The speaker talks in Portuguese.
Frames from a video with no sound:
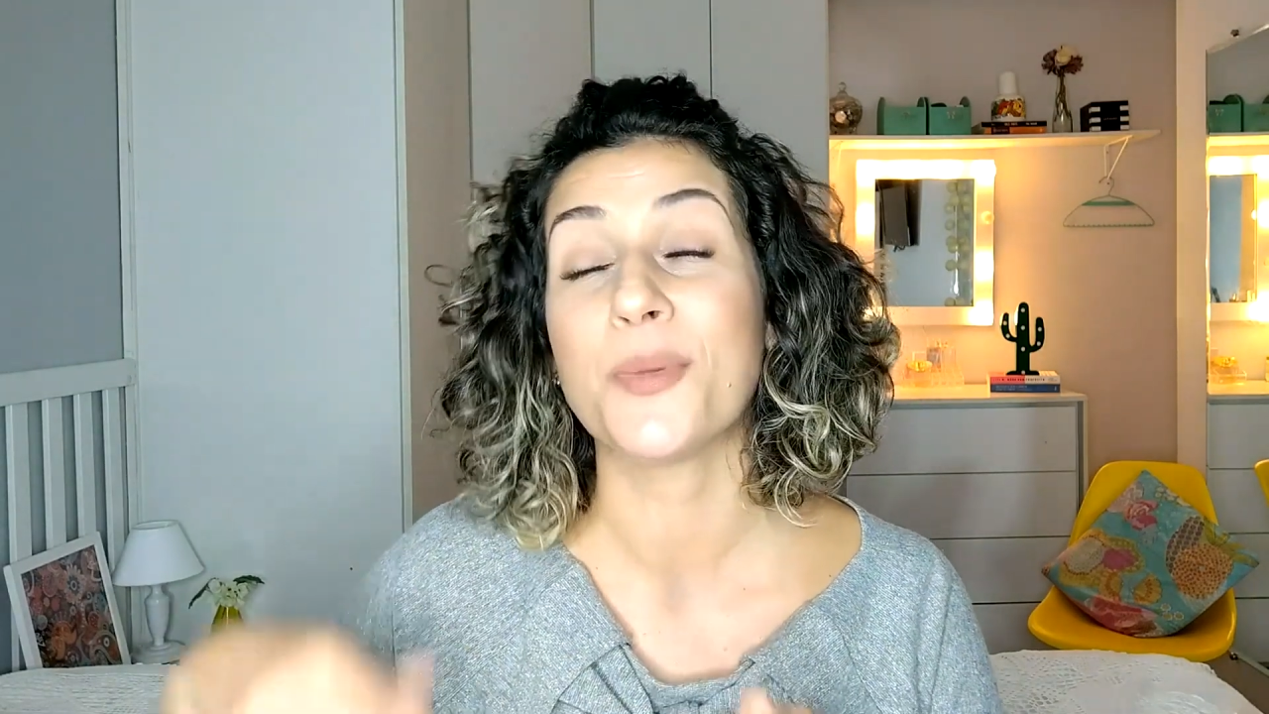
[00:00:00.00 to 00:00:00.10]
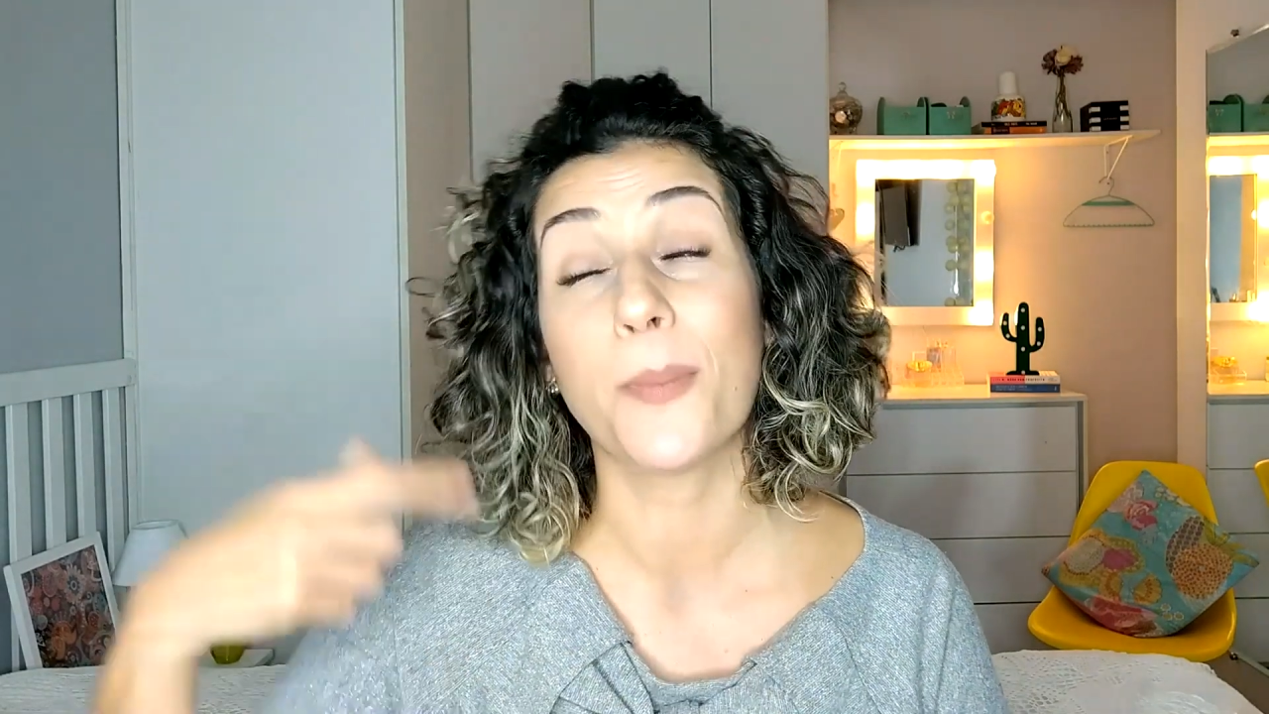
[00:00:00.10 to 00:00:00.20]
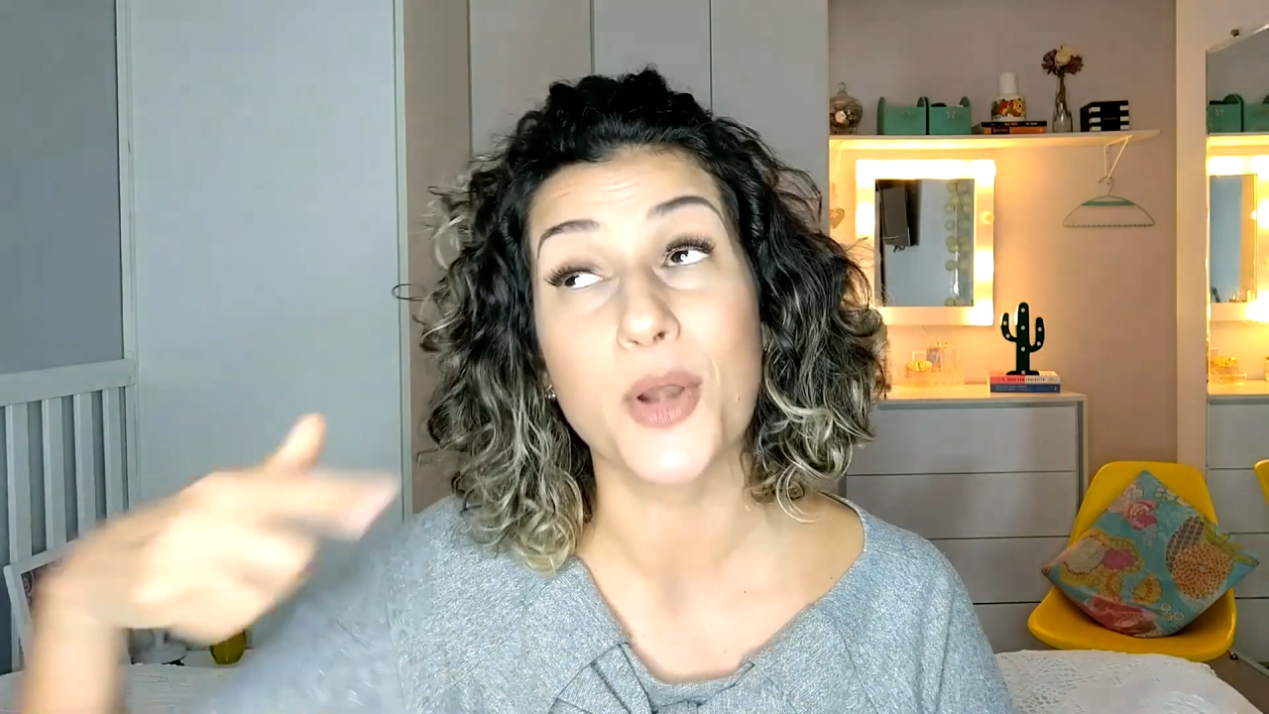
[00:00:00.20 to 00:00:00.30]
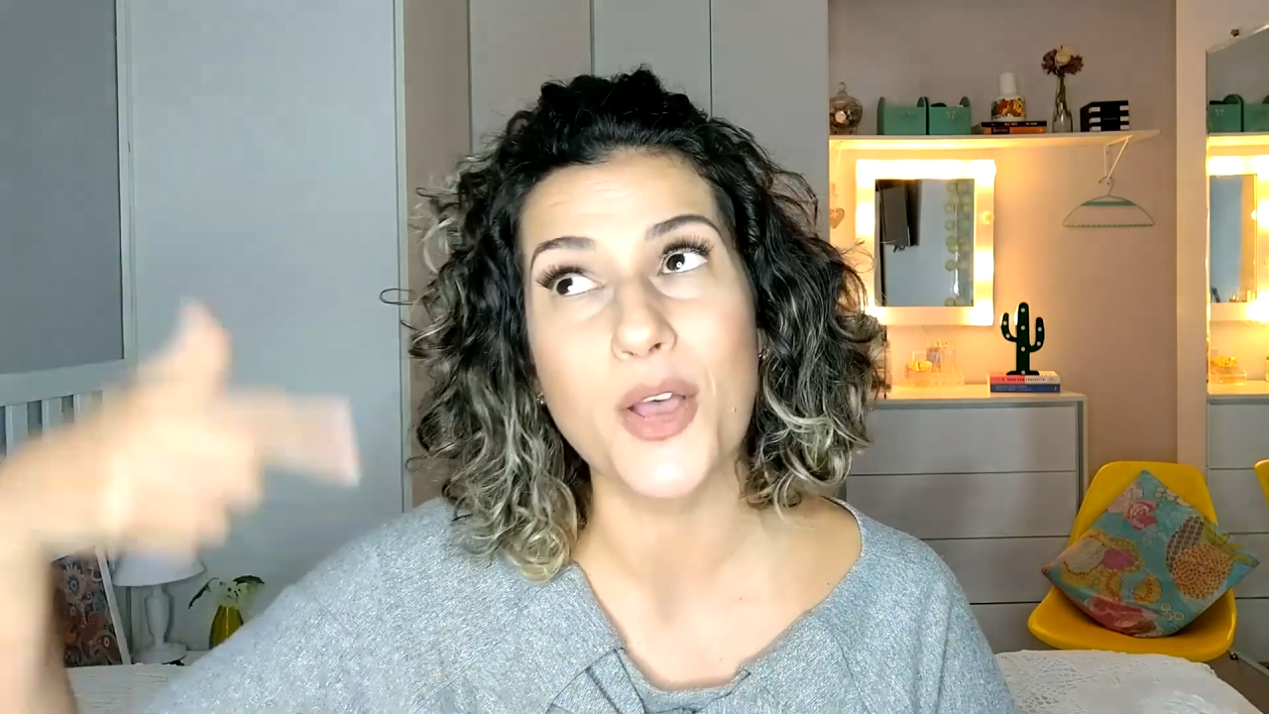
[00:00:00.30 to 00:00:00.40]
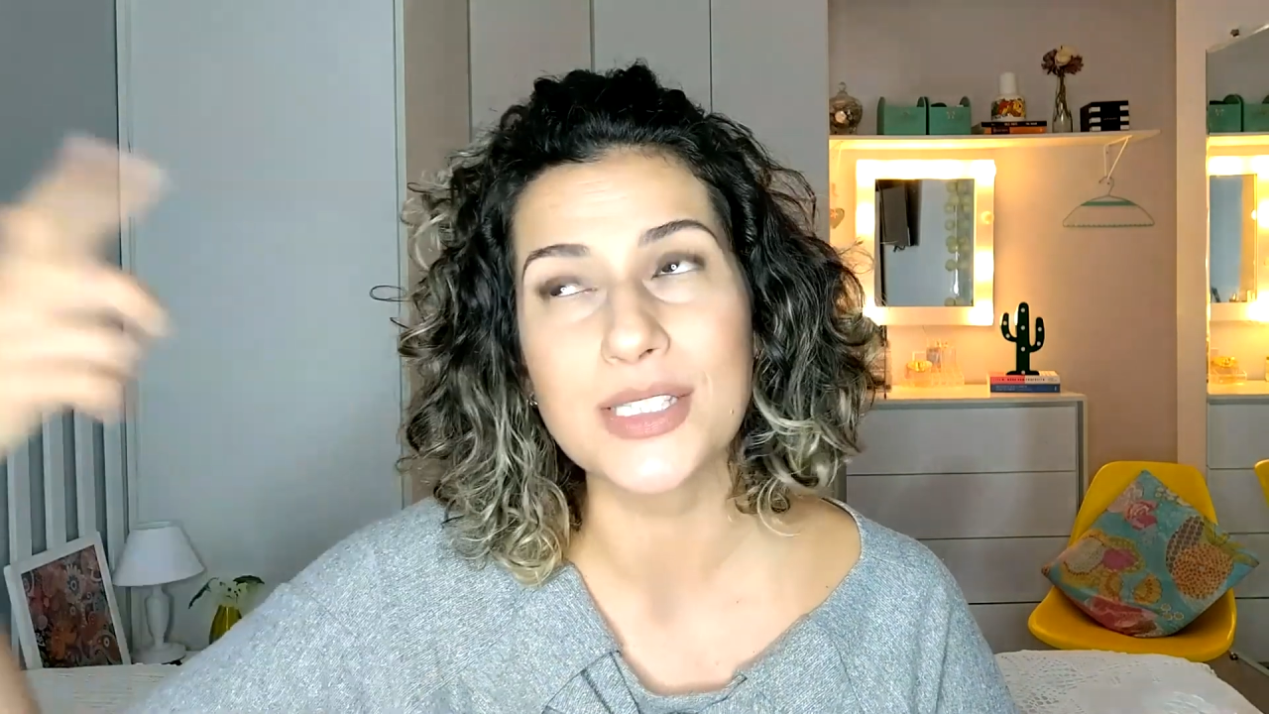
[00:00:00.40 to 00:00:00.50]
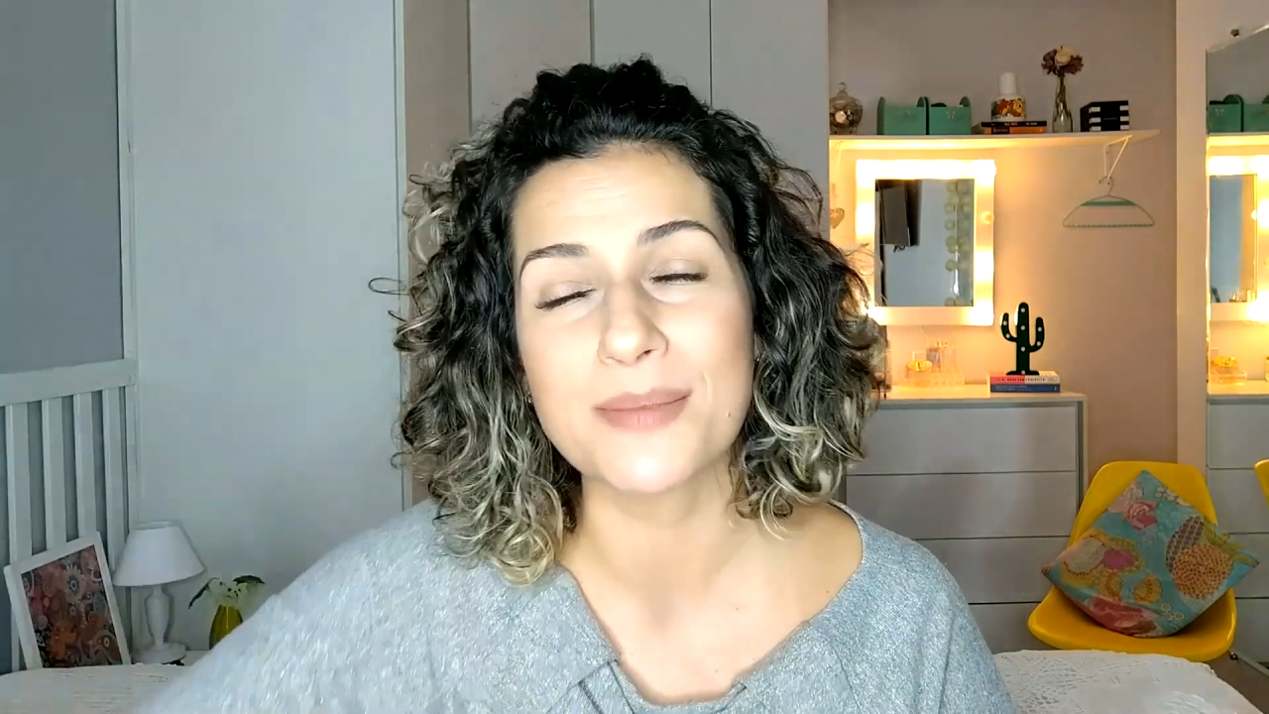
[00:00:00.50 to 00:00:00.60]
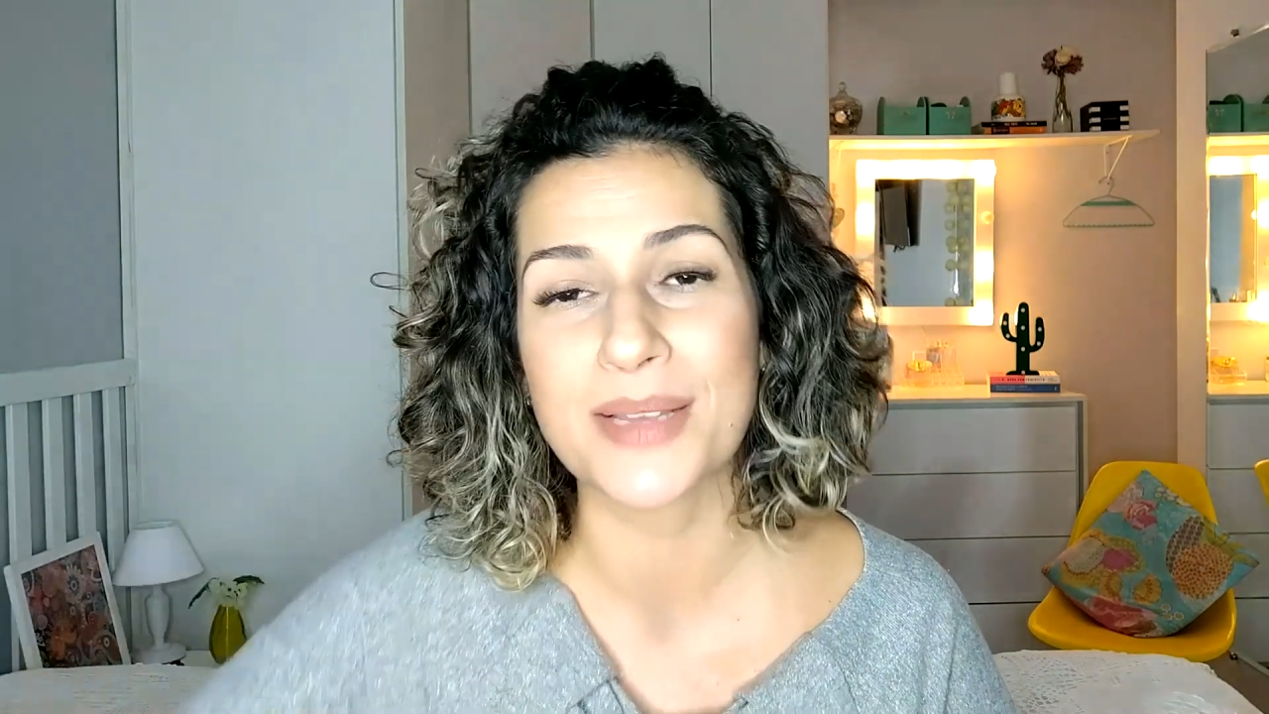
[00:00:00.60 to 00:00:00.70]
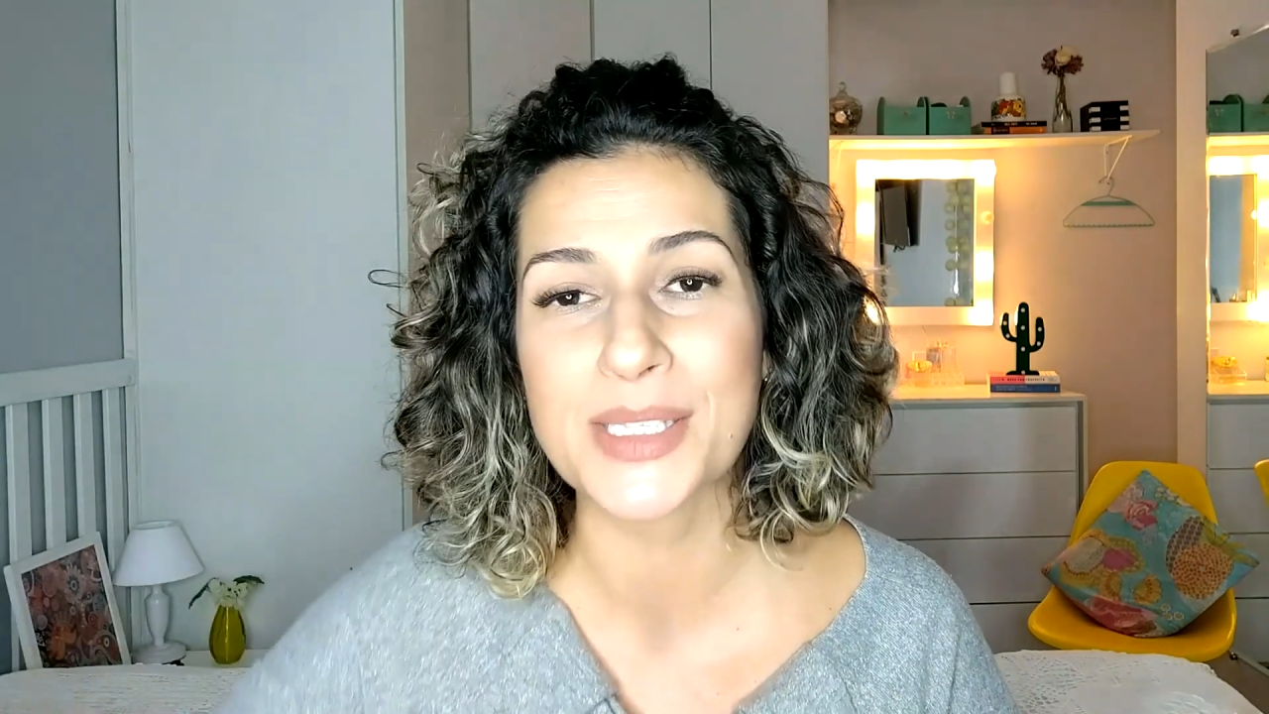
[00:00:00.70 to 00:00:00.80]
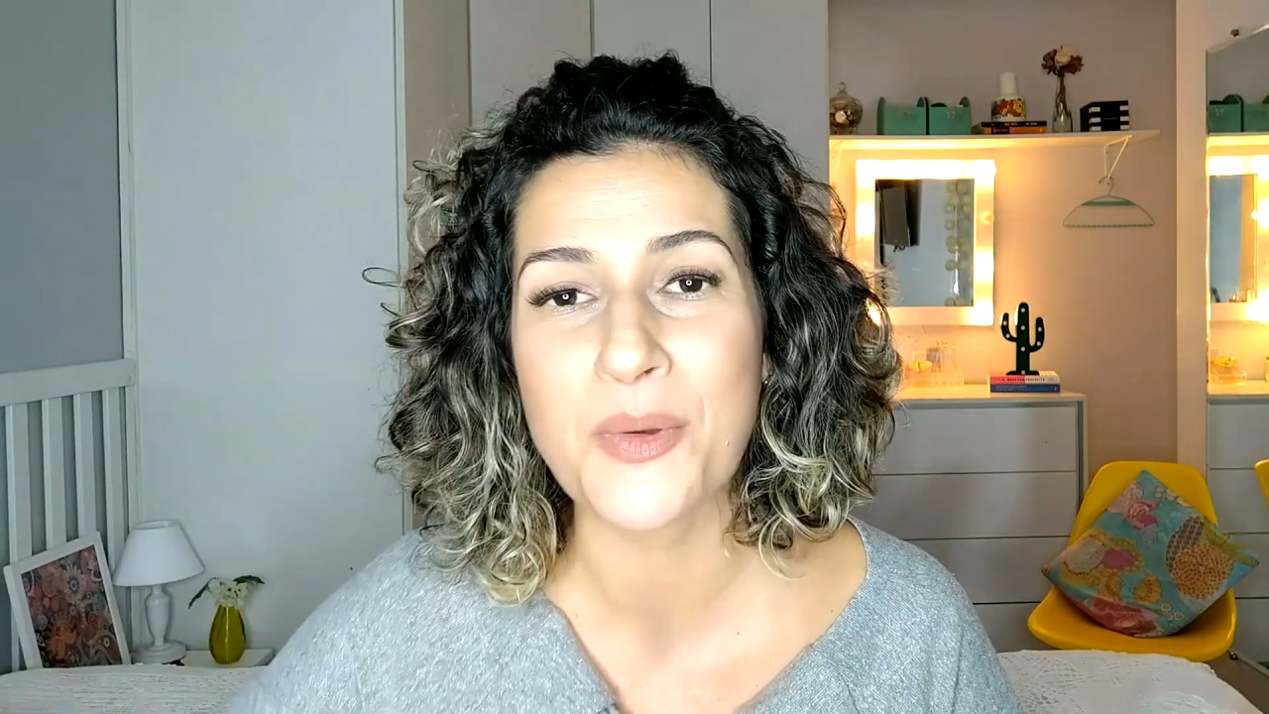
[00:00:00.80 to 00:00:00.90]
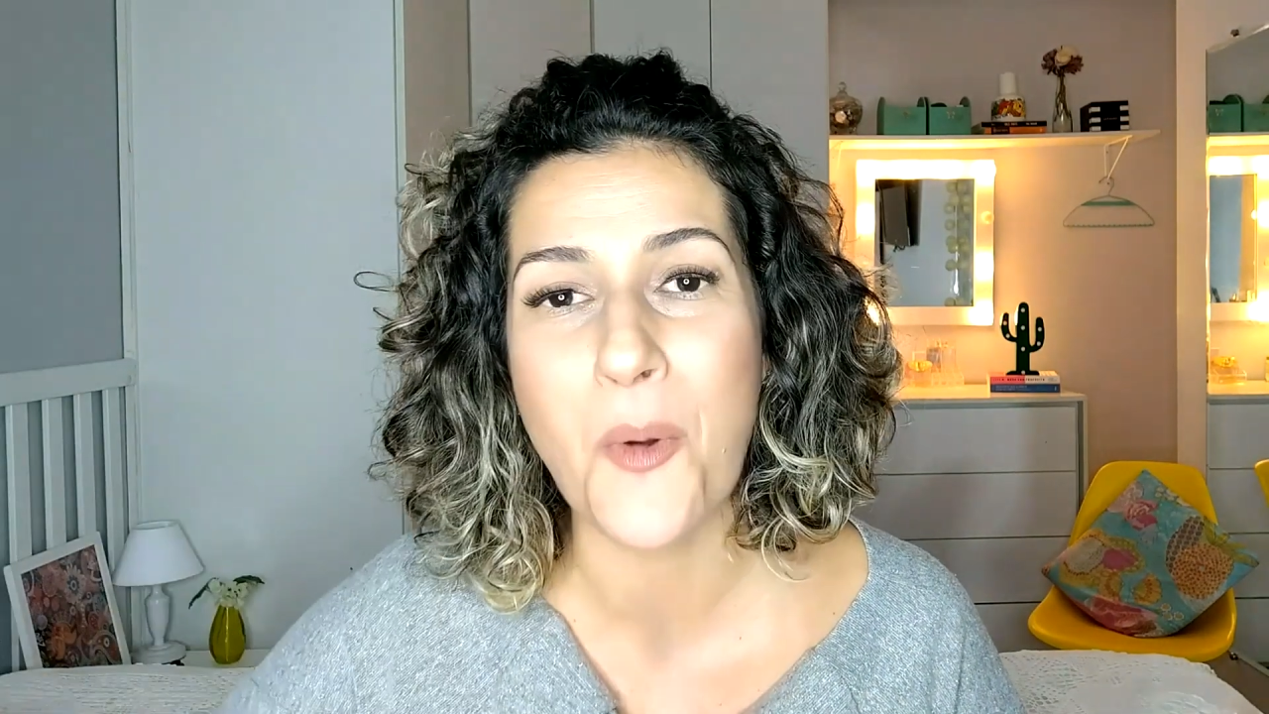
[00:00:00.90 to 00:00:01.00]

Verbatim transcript: de próximas